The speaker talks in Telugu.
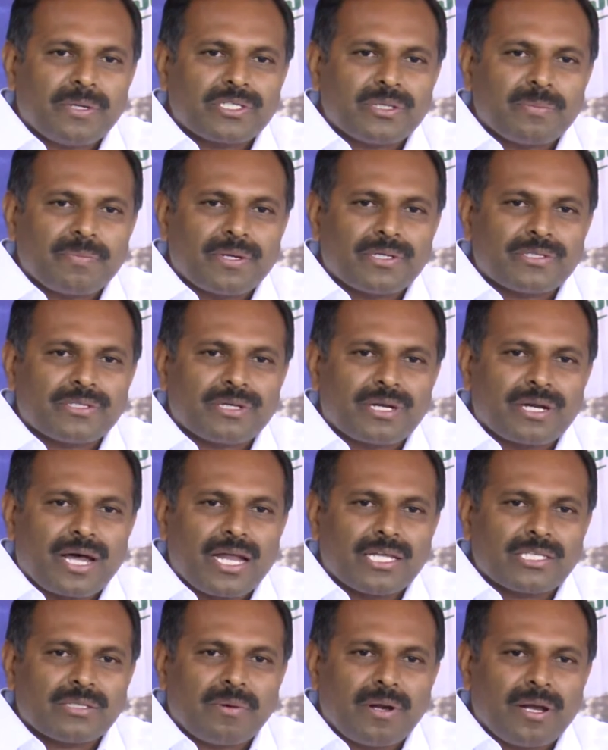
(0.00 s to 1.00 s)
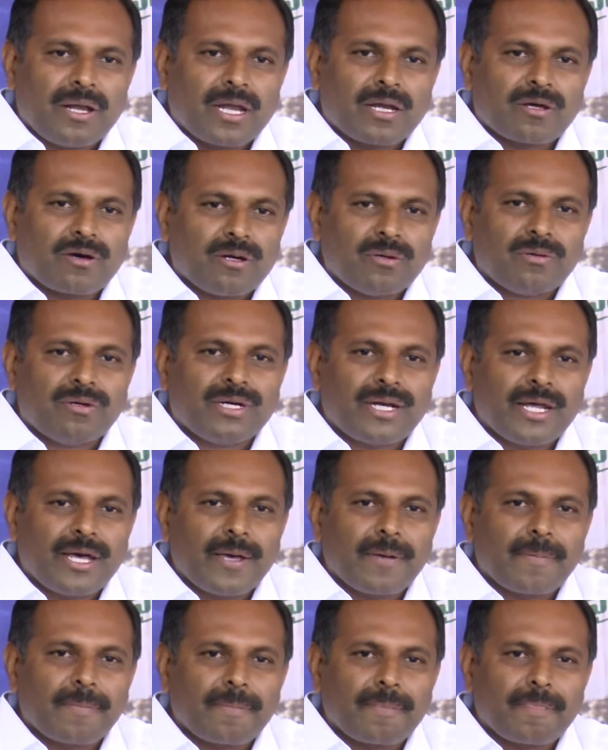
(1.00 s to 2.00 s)
దుర్భిక్ష పరిస్థితి రాయలసీమలో నెలకొని ఉంటే
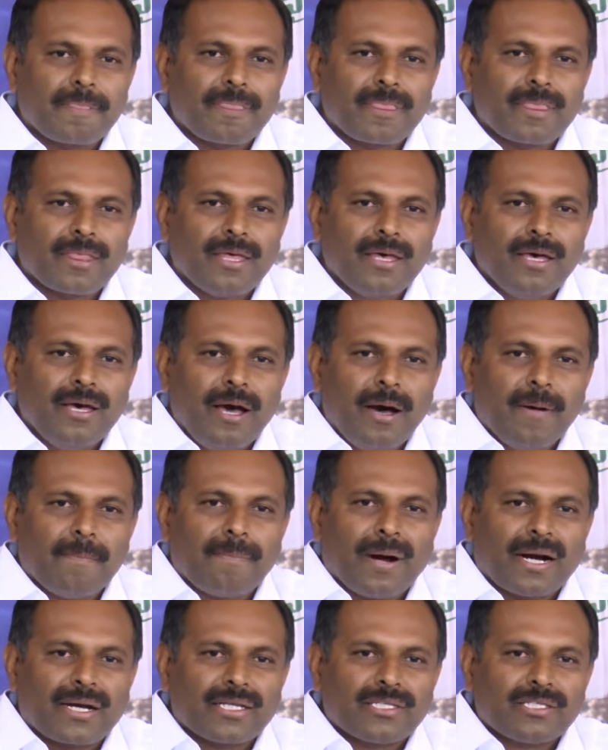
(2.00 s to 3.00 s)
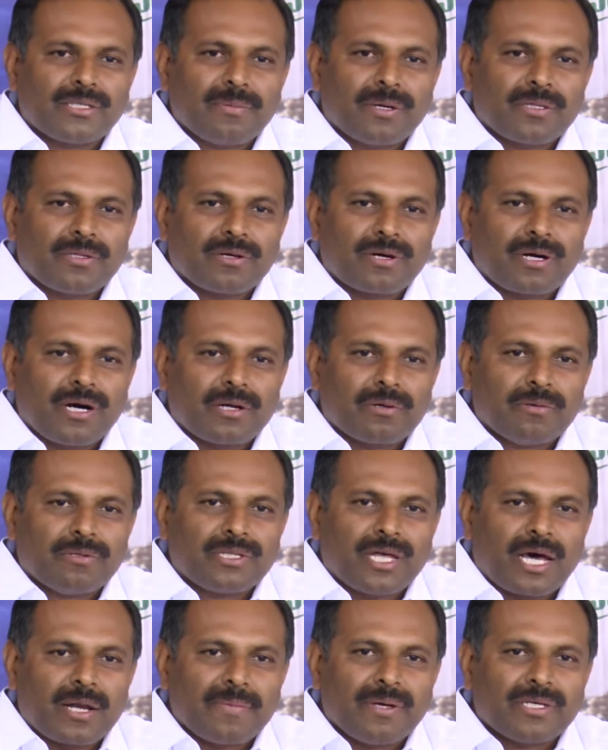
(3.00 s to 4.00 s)
పట్టిసీమతో
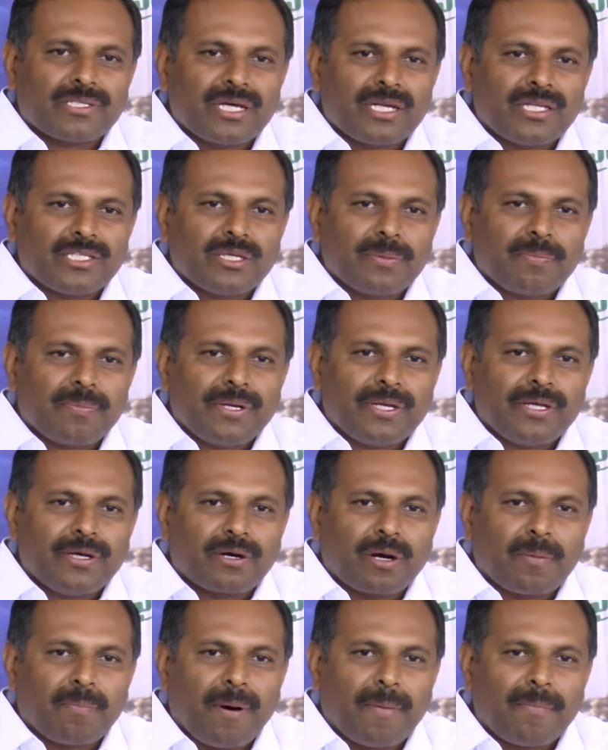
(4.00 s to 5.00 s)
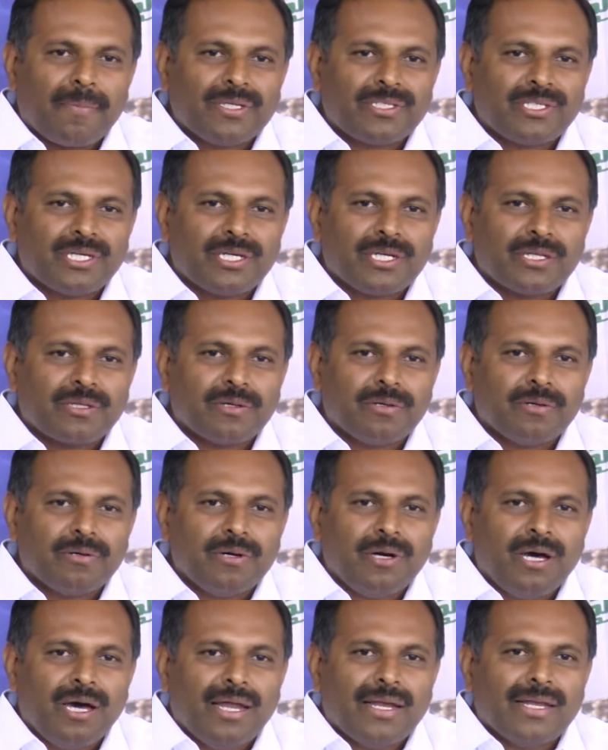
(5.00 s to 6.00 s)
కరువును తరిమేశానని చెప్పి నీ యొక్క పబ్లిసిటీతో
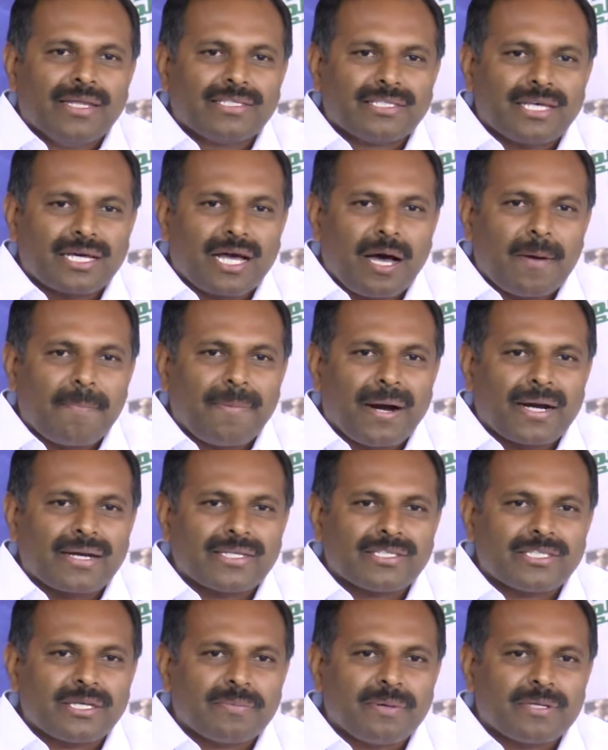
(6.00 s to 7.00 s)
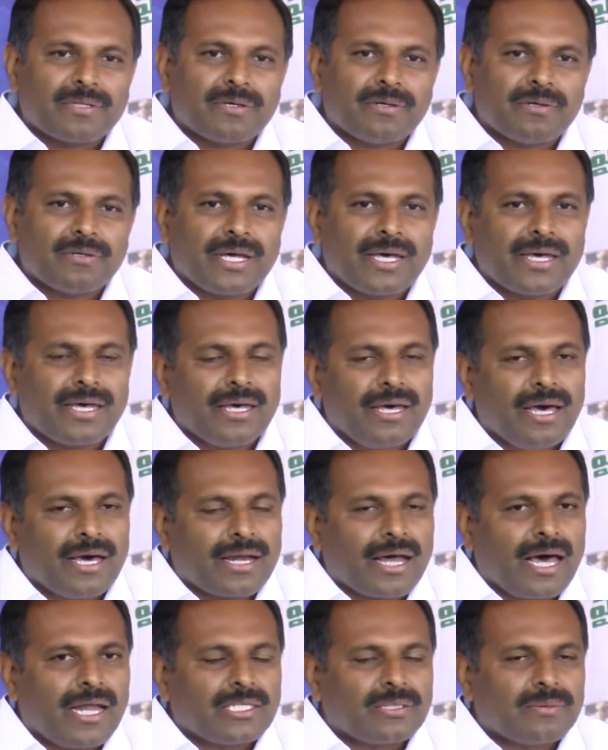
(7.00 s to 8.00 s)
నిజంగా పట్టిసీమతోనే
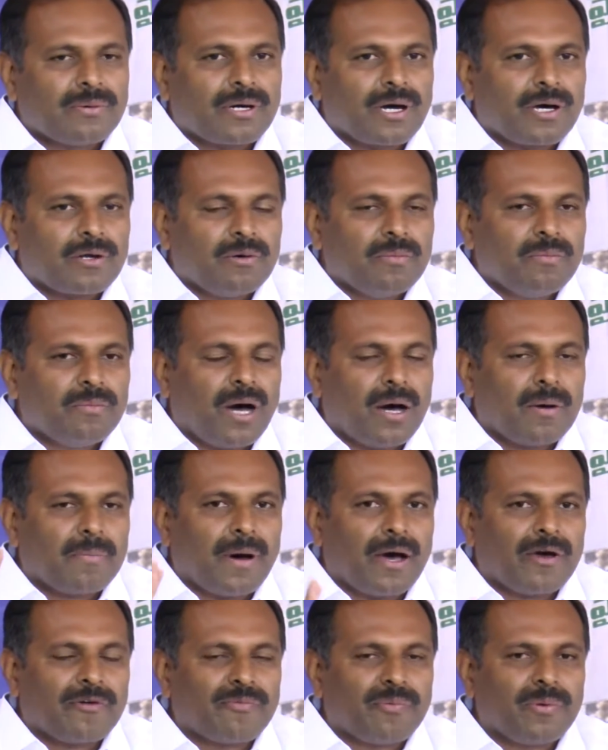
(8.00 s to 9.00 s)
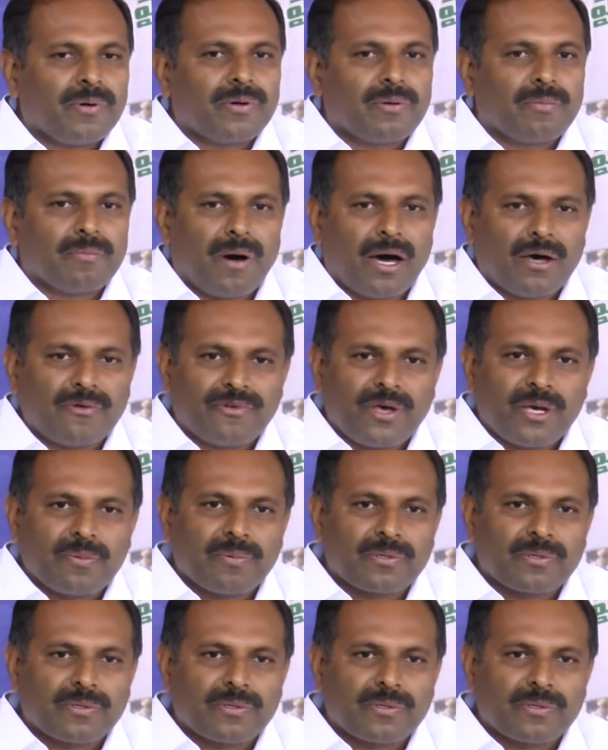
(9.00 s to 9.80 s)
రాయలసీమ కరువు మాఫీ మాఫీ